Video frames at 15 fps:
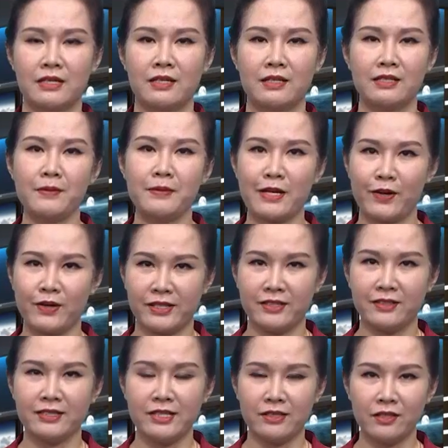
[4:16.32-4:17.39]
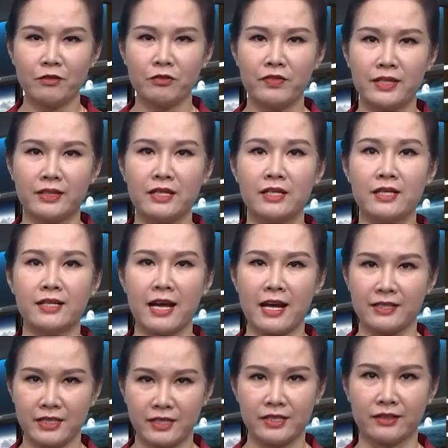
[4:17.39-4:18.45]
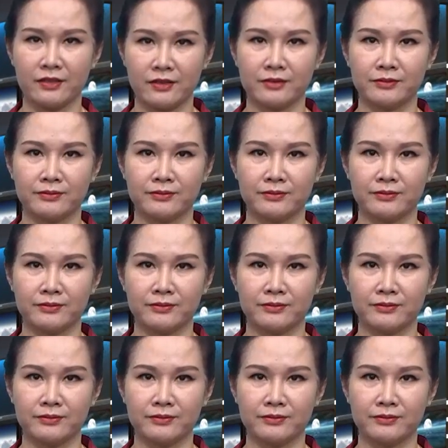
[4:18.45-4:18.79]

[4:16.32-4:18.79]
Tiếp theo là những tin tức về tình hình an ninh trật tự.